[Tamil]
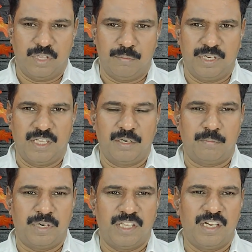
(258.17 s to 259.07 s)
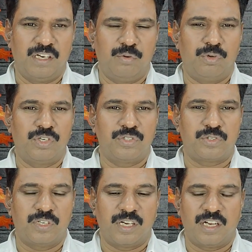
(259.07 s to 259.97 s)
எபிரேயர் பனிரெண்டு ஒன்று
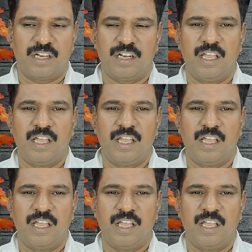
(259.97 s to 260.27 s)
சொல்லுகிற